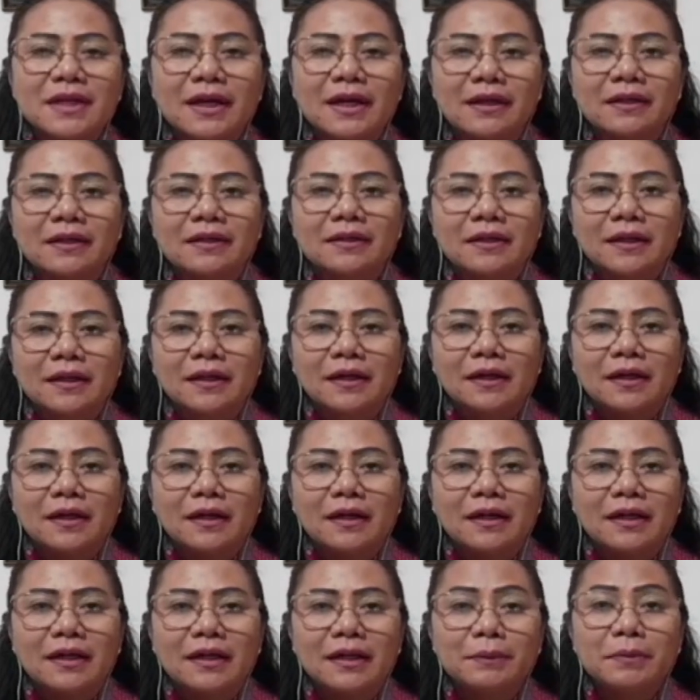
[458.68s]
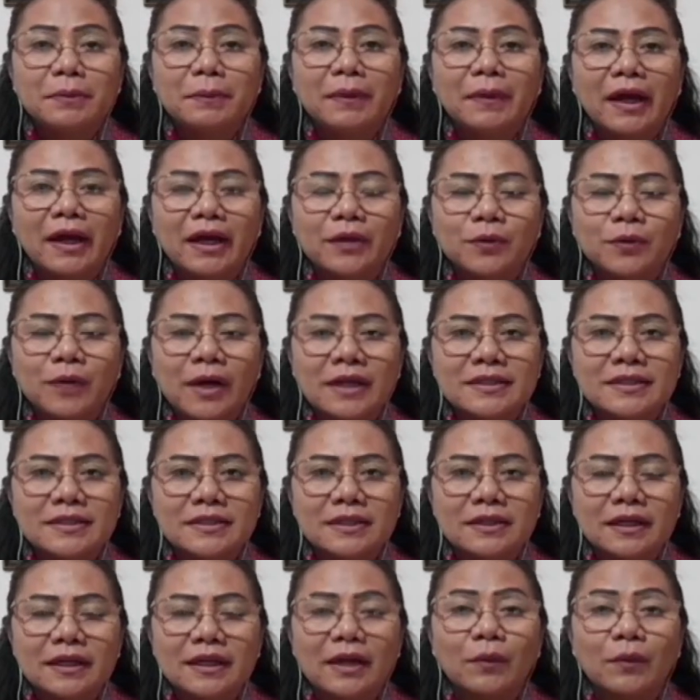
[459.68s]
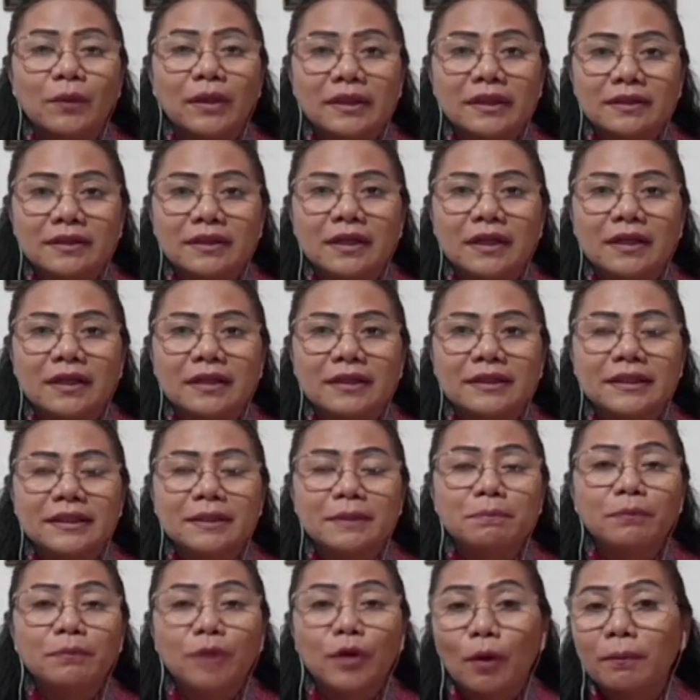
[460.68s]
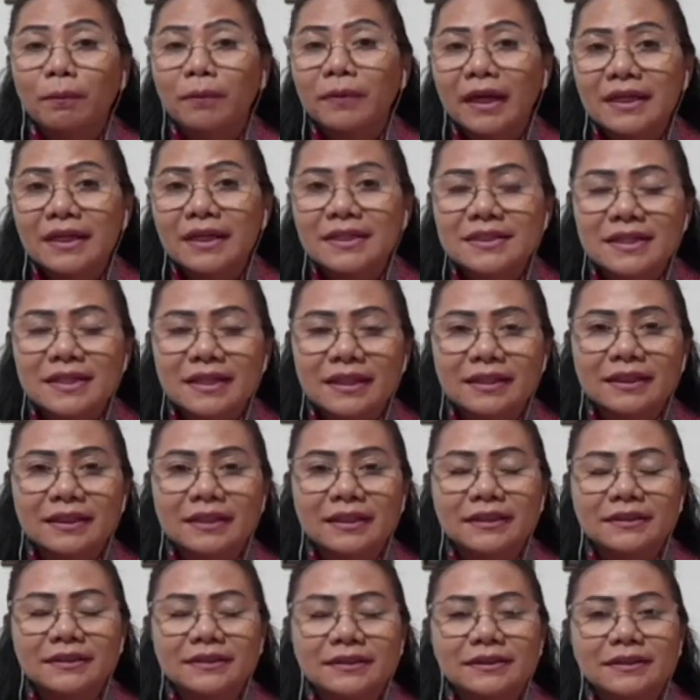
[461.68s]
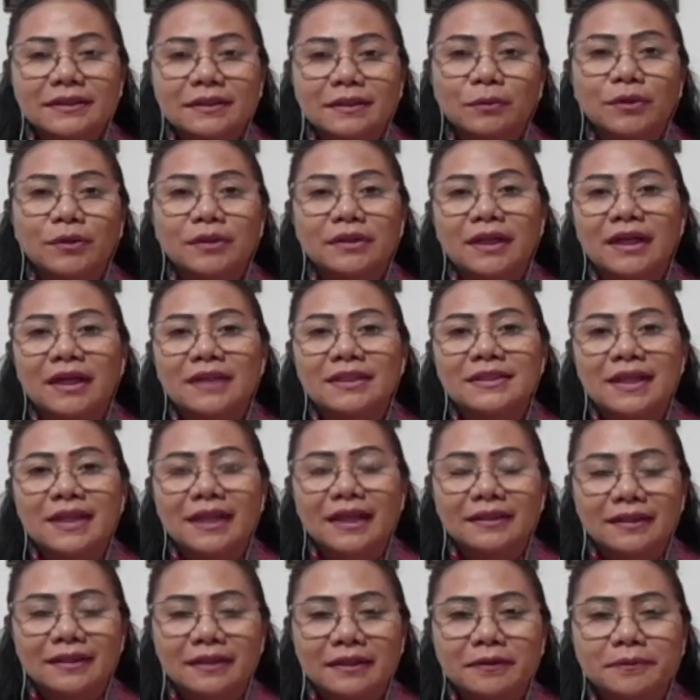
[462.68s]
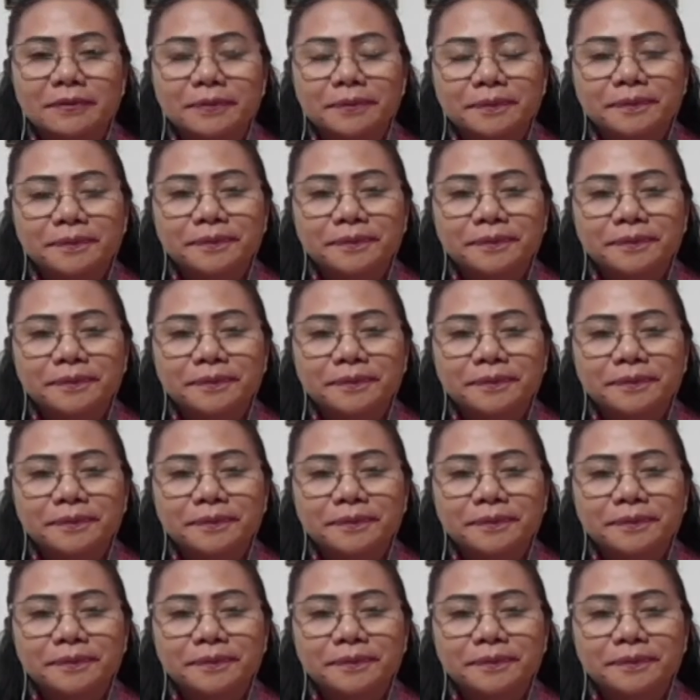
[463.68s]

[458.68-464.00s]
bisa uh, lebih mengedukasinya lewat uh, tim Promkes dari Timur Tengah Selatan.